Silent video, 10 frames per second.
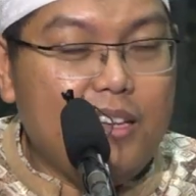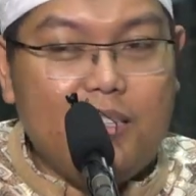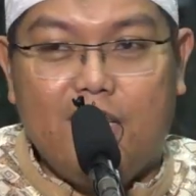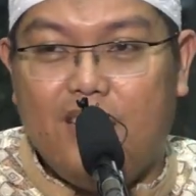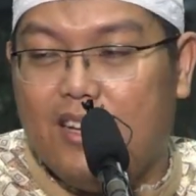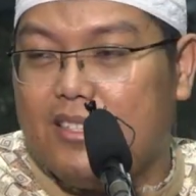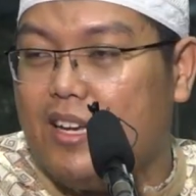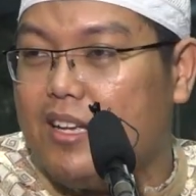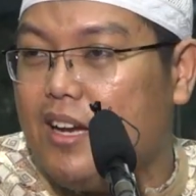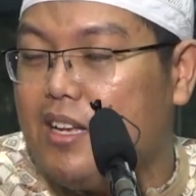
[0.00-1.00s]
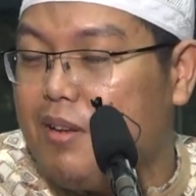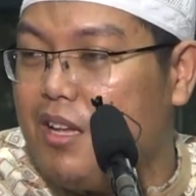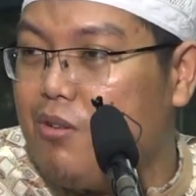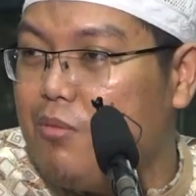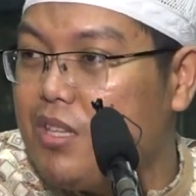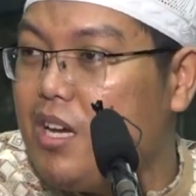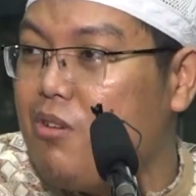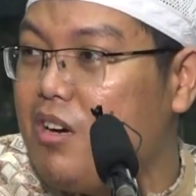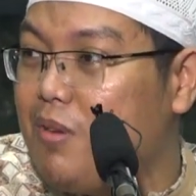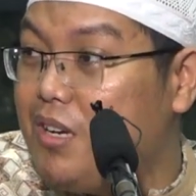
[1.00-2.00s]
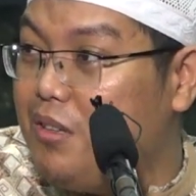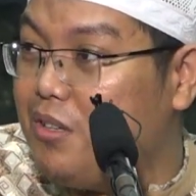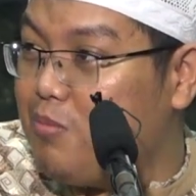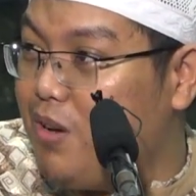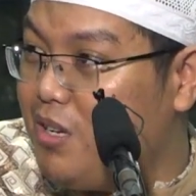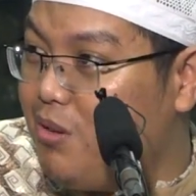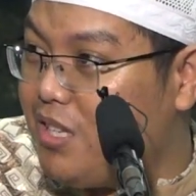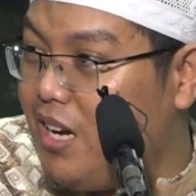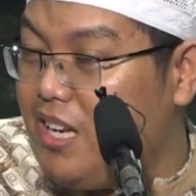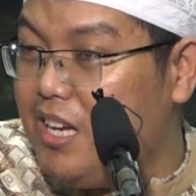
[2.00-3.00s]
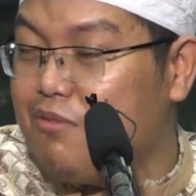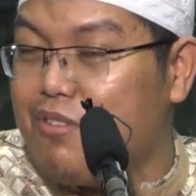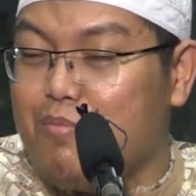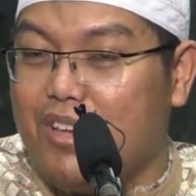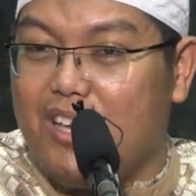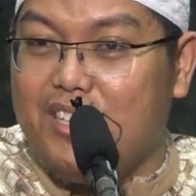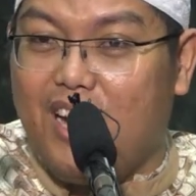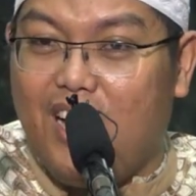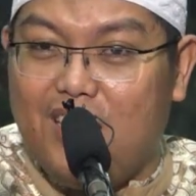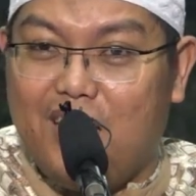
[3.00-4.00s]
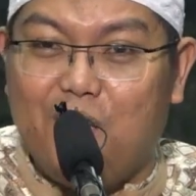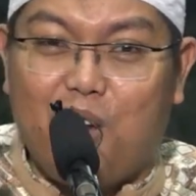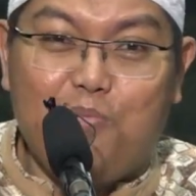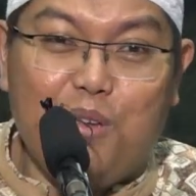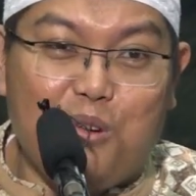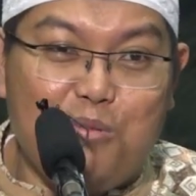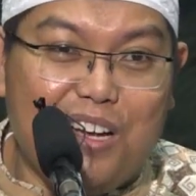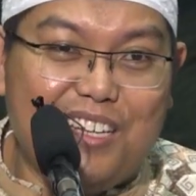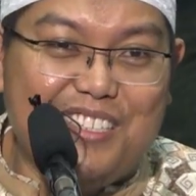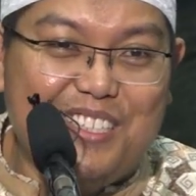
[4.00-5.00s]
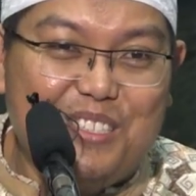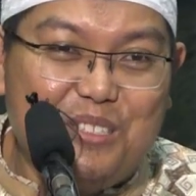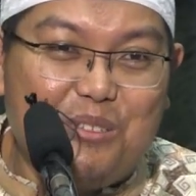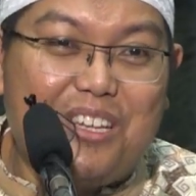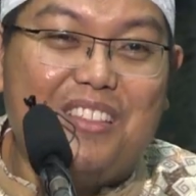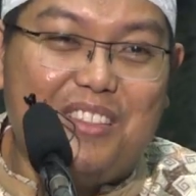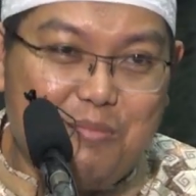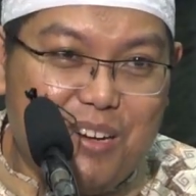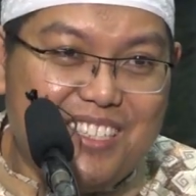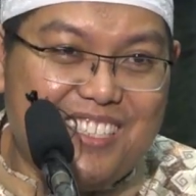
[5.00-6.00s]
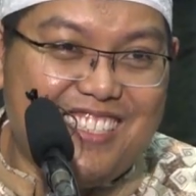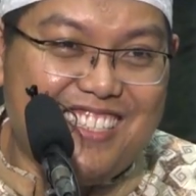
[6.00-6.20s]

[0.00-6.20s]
Jadi ya saya katakan kepada ikhwan bertakwa kepada Allah Subhanahu wa taala, fa bi ayyi ala'i rabbikuma tukadziban.